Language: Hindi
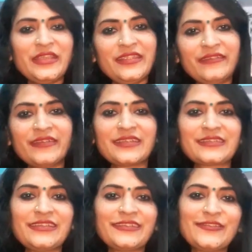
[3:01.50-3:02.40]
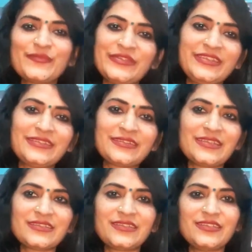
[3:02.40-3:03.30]
में ही इंटरेस्ट लेते हैं तो प्लीज़
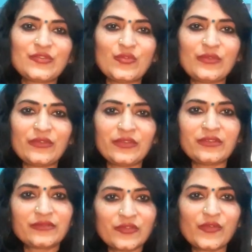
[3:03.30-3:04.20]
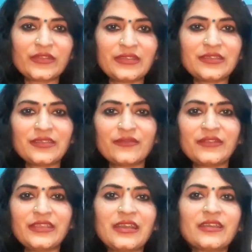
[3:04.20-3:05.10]
इस चीज़ को बिल्कुल छोड़ दीजिए
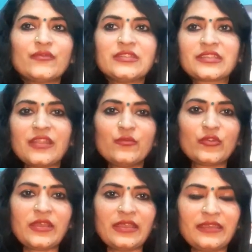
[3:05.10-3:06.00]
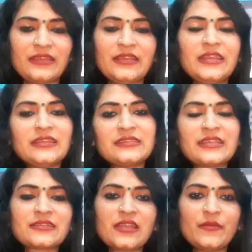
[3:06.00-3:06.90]
क्योंकि अगर वो इंसान बुरा है
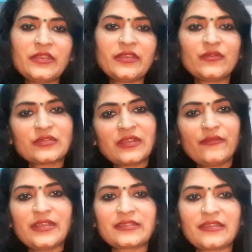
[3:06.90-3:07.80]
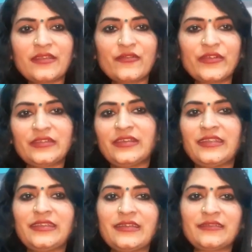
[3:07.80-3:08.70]
जैसा भी है उसका फैसला गॉड
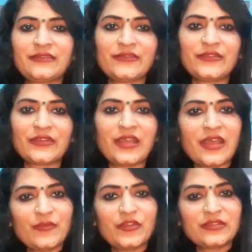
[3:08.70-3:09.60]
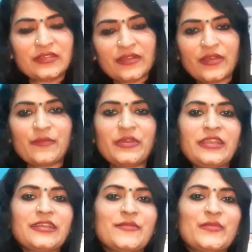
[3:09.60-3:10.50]
करेगा और आप लोग सिर्फ
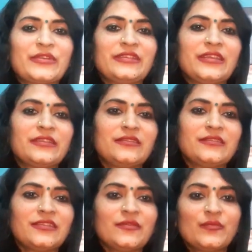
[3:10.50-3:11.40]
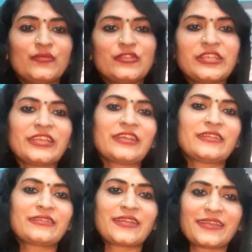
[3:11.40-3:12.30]
अपने काम पर ध्यान दीजिए कि मुझे क्या
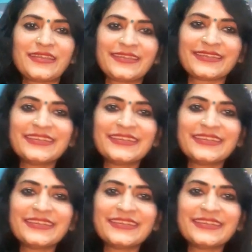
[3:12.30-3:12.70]
करना है